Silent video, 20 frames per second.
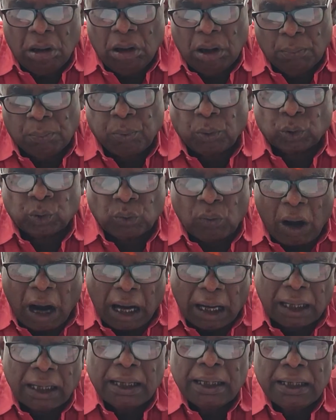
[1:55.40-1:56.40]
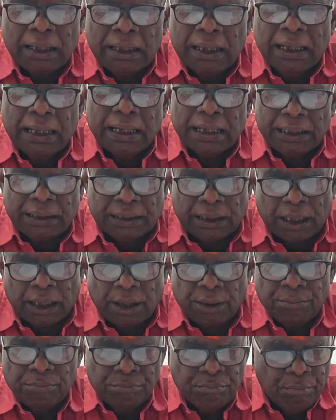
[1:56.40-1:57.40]
பொதுவாக இந்த
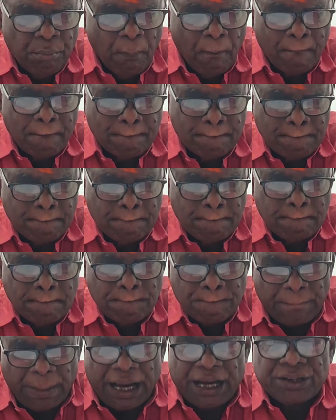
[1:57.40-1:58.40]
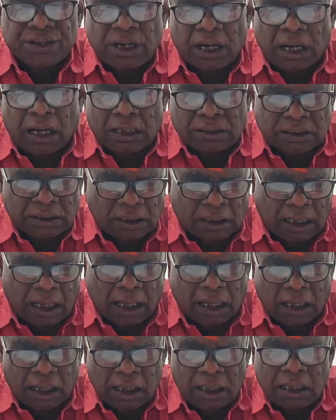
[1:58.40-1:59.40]
மேஷ
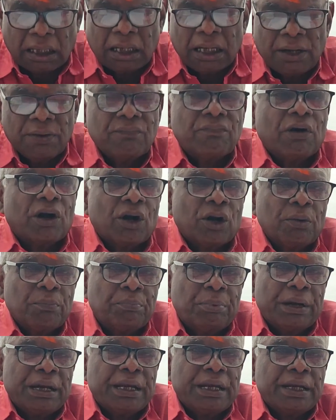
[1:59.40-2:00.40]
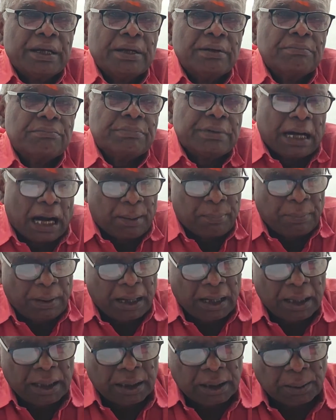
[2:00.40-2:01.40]
ராசிக்காரர்களுக்கு இவ்வருடம் பெரிய
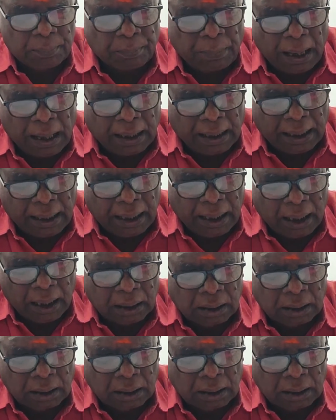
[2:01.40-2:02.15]
நன்மைகளை எதிர்பார்க்க இயலாது